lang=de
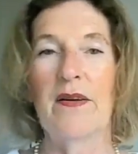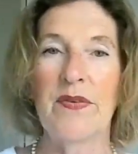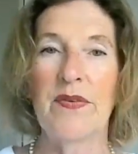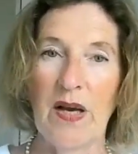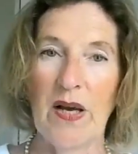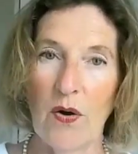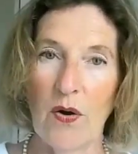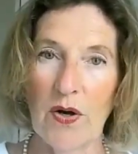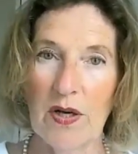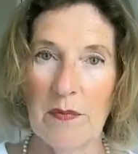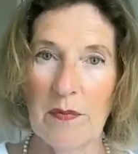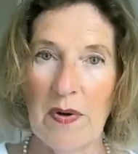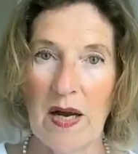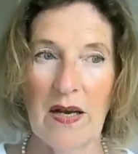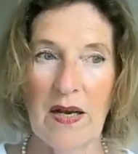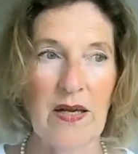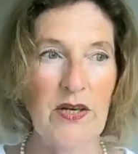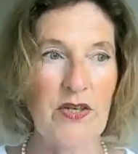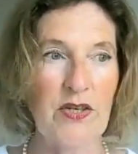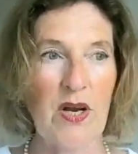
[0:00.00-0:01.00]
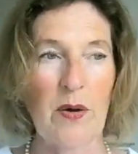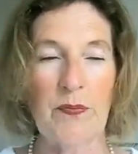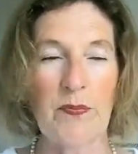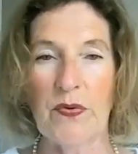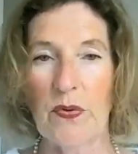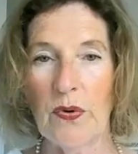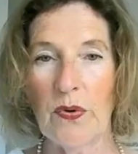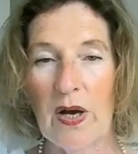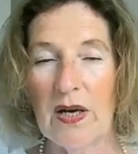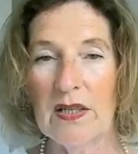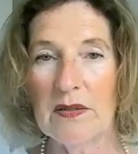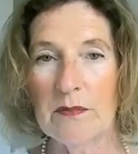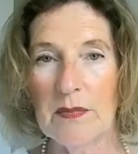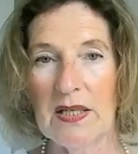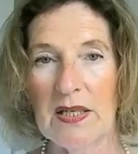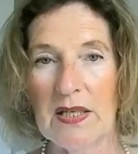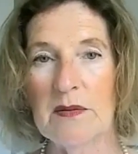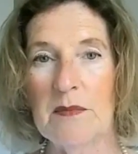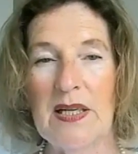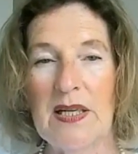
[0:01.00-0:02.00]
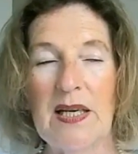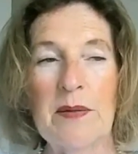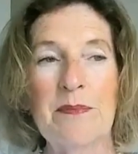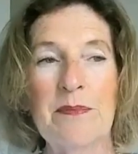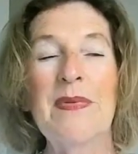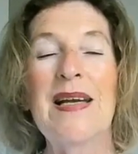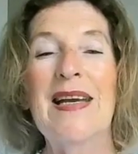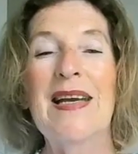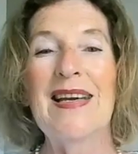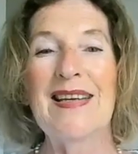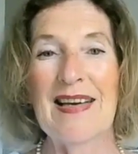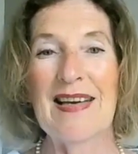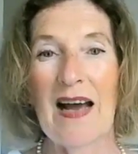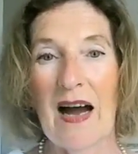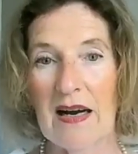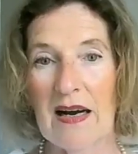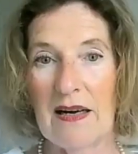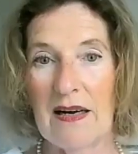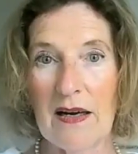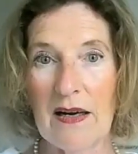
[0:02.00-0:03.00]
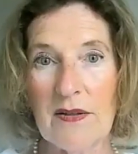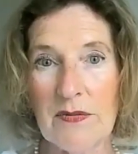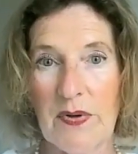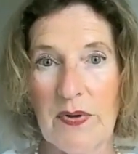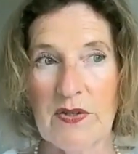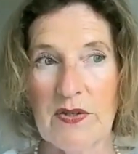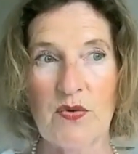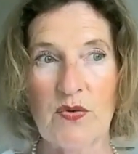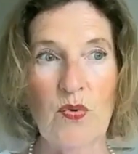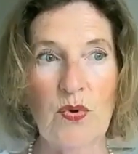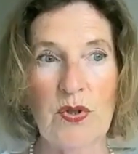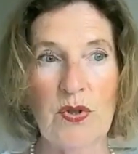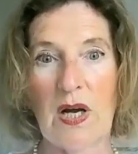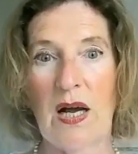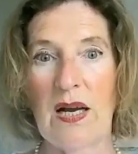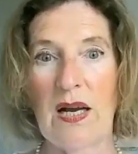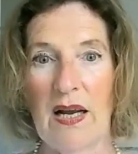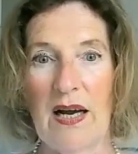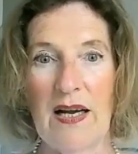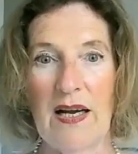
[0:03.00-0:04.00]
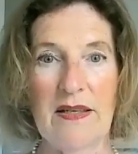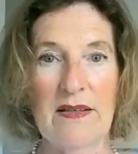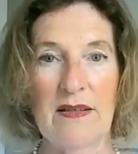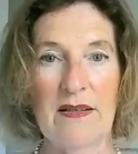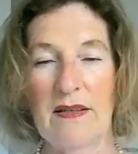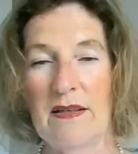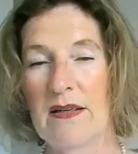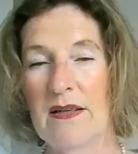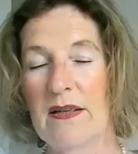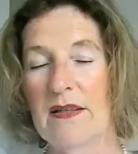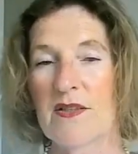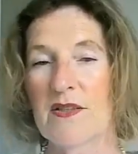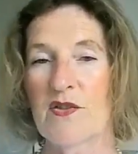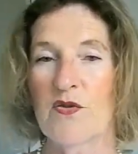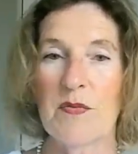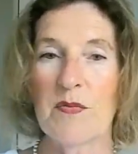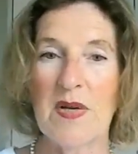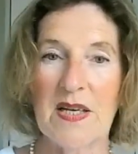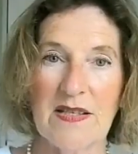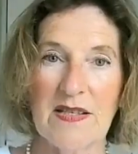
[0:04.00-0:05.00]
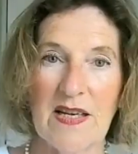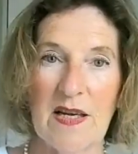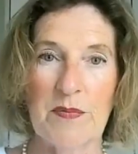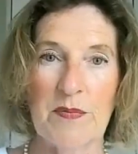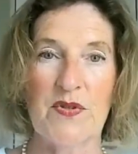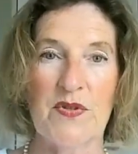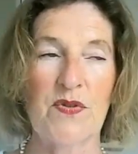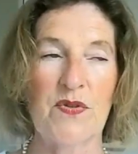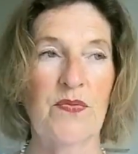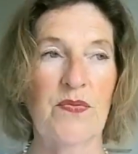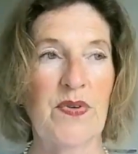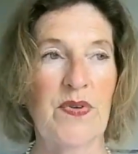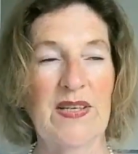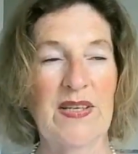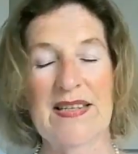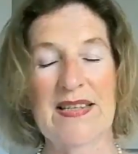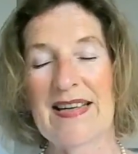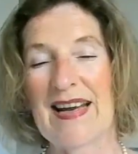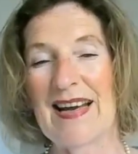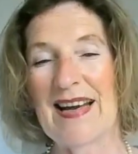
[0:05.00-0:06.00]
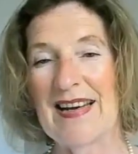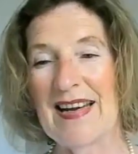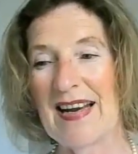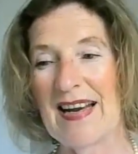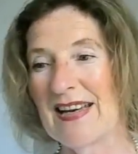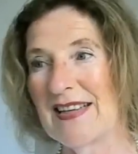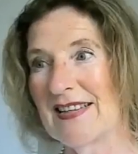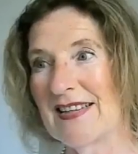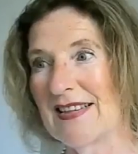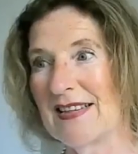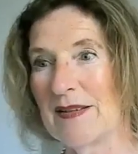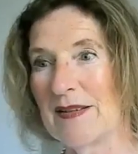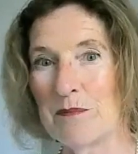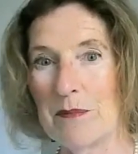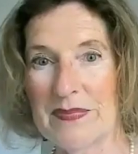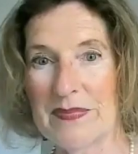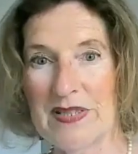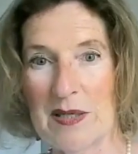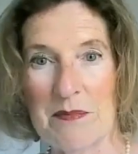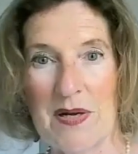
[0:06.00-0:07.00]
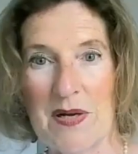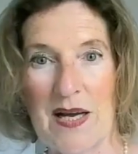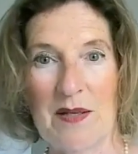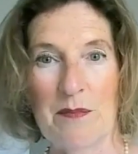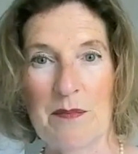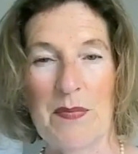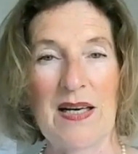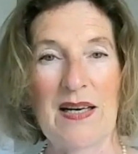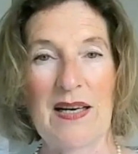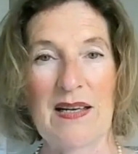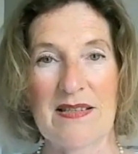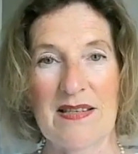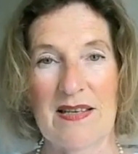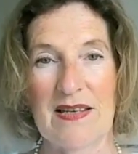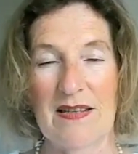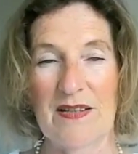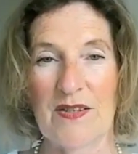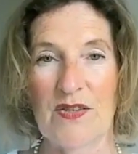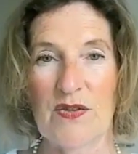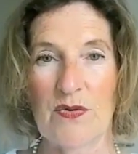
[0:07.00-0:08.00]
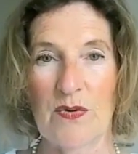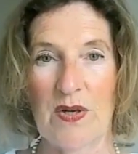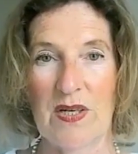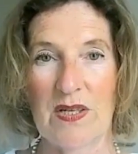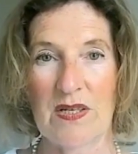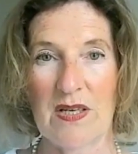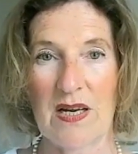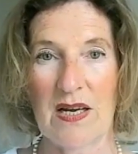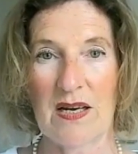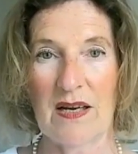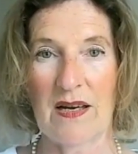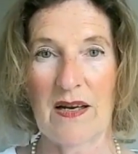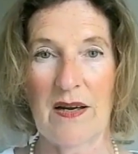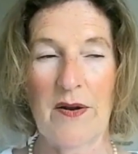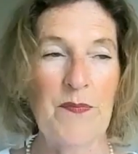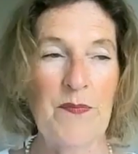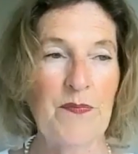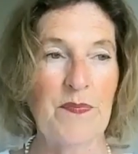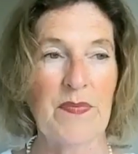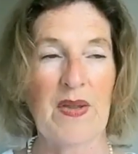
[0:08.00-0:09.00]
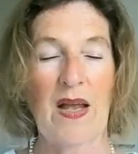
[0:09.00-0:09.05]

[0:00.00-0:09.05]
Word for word: Wie auch immer. Ich habe früher in meinem Leben jahrelang versucht, alleine zu mir selbst zu finden, alleine den Plan meiner Seele zu entdecken.